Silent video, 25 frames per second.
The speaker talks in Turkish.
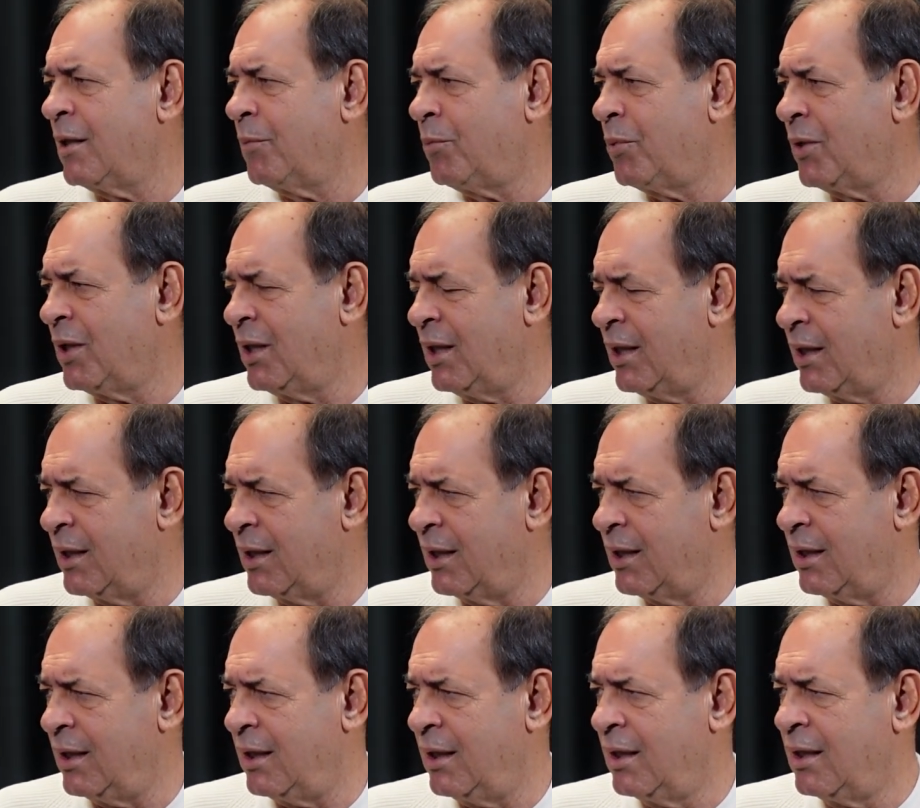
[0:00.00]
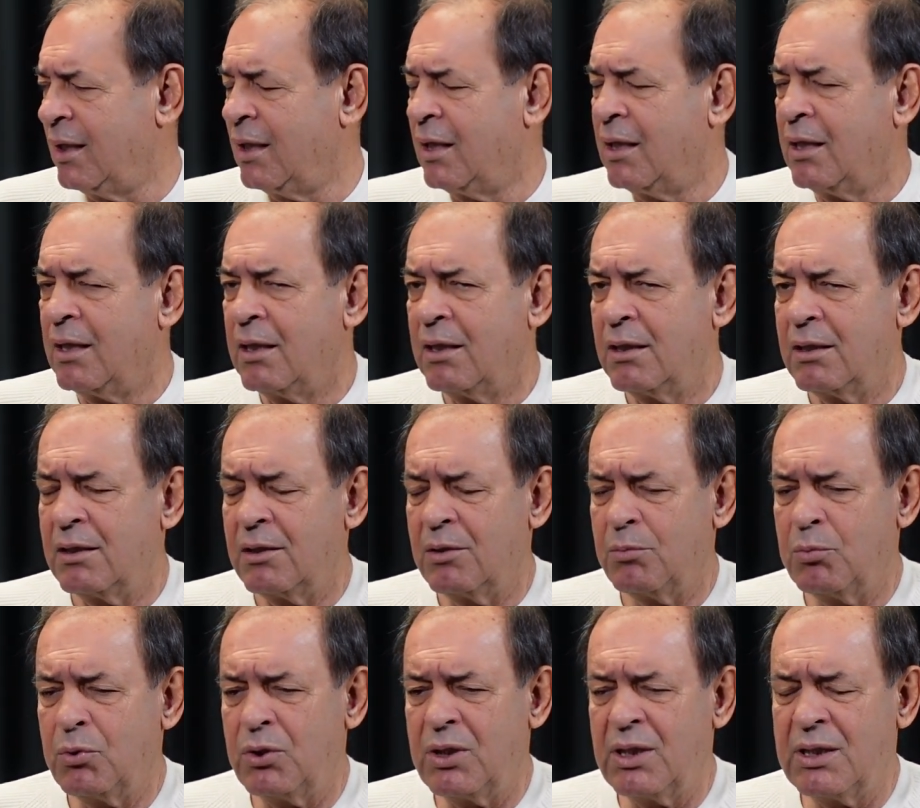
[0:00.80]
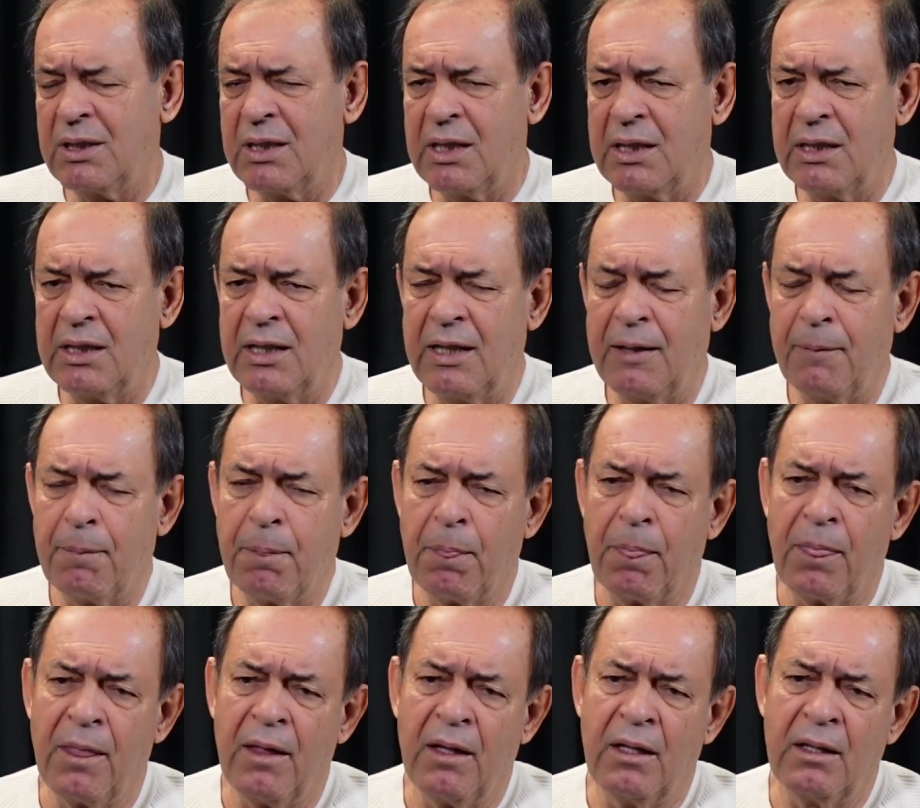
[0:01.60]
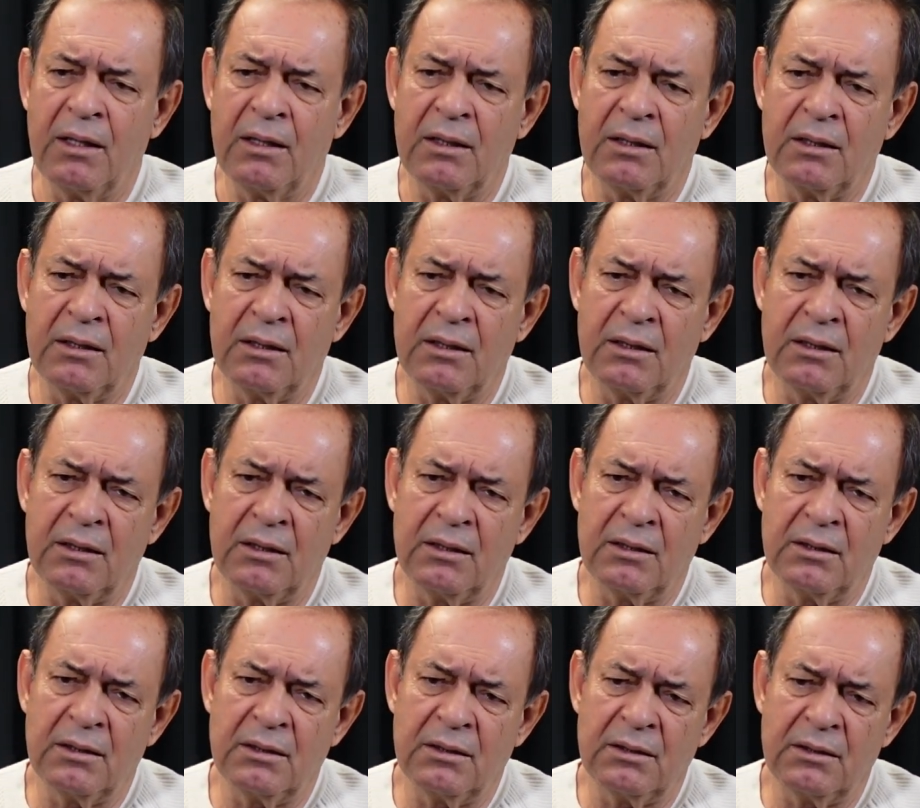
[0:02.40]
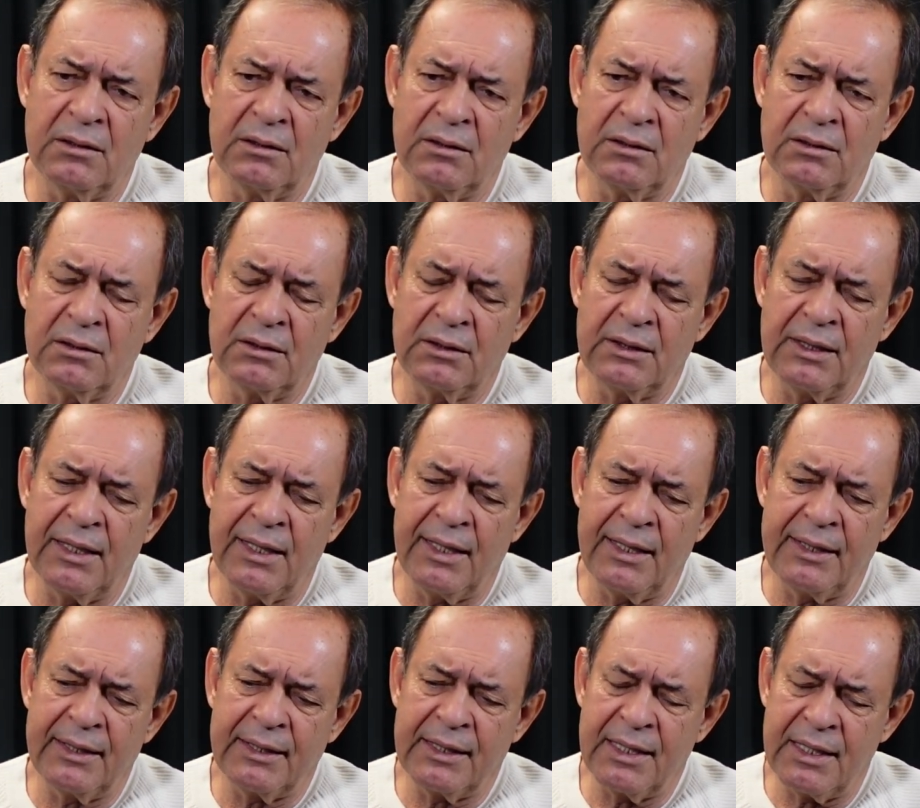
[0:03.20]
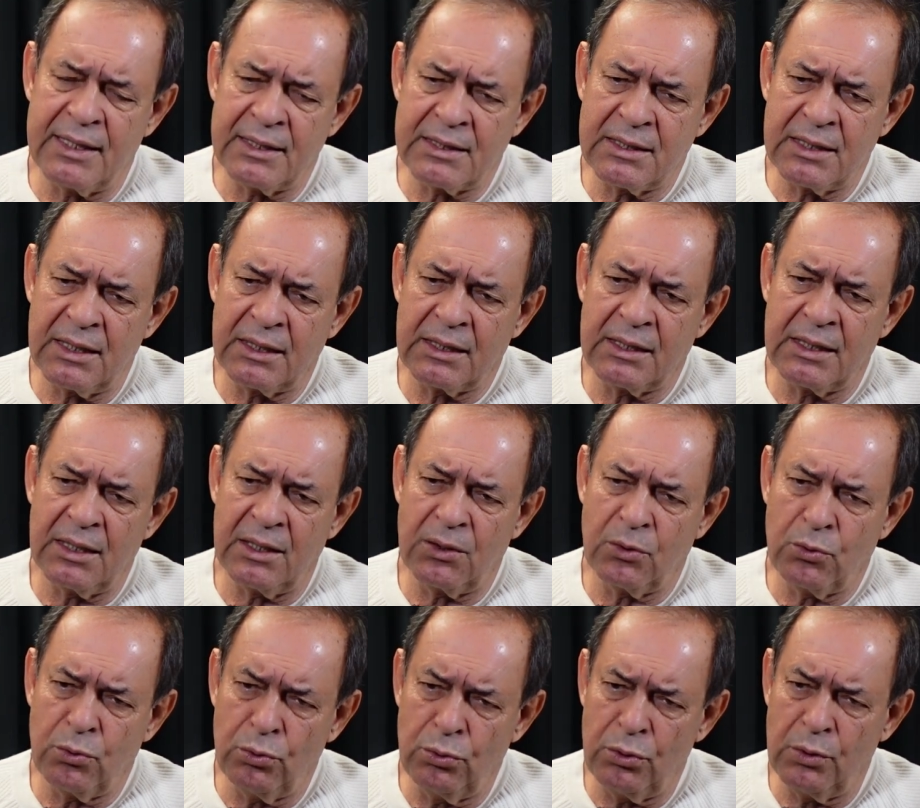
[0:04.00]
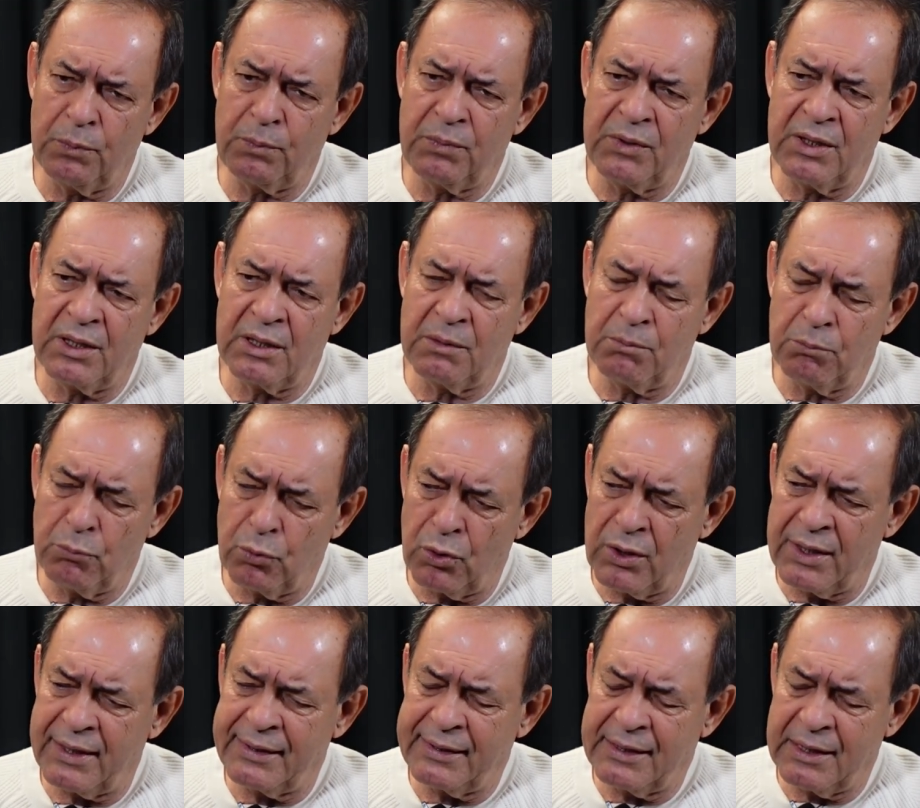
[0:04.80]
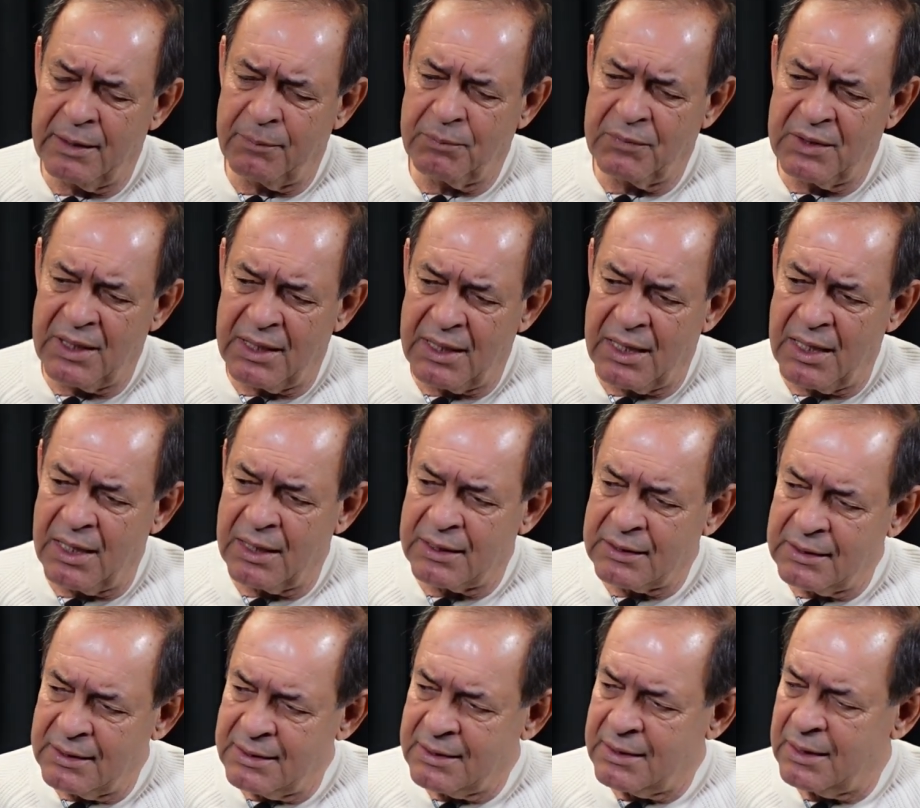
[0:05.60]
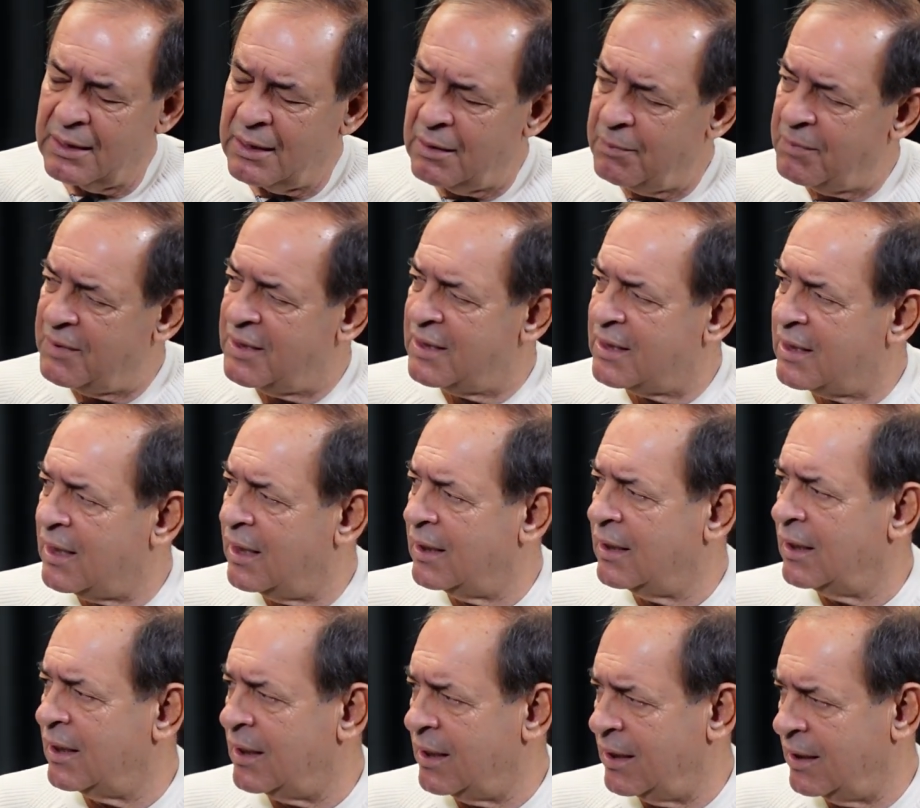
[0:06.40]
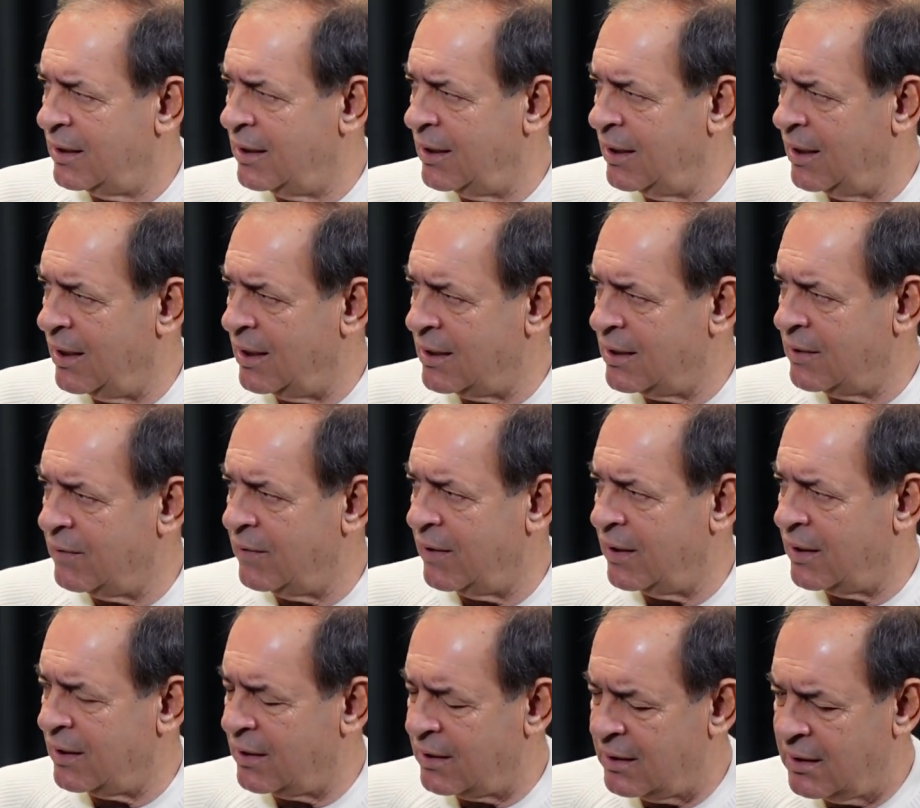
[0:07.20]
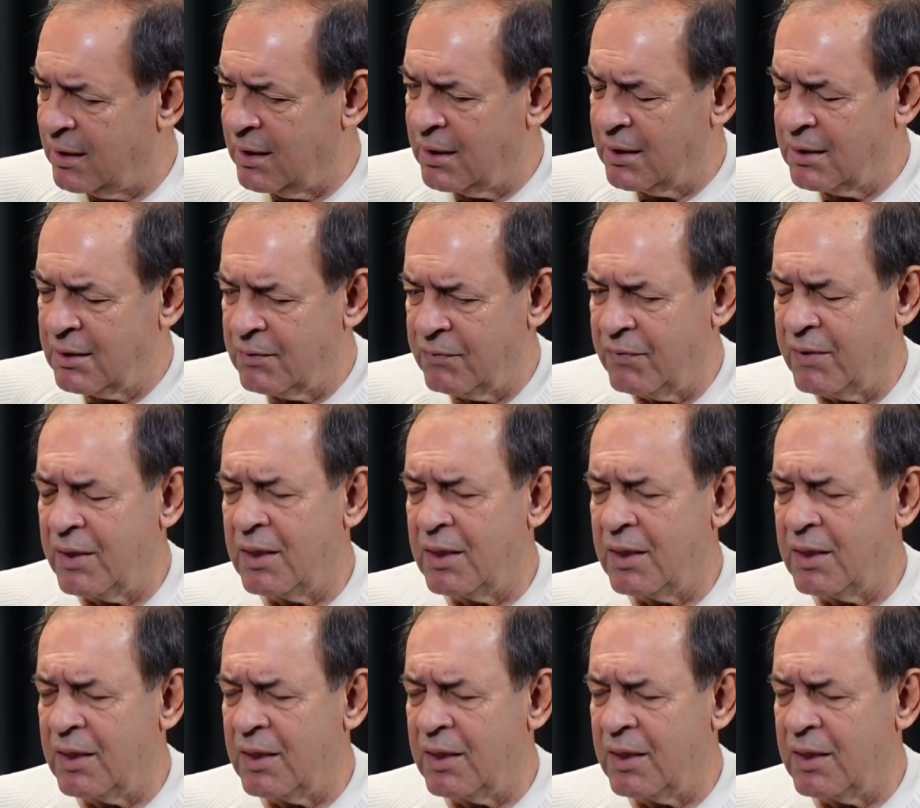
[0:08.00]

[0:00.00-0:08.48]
yaparlar yani. E, bu nedenle evet. e, yani gerçekten kulüplerin bu anlamda aklı selim insanlara ihtiyacı var. Evet.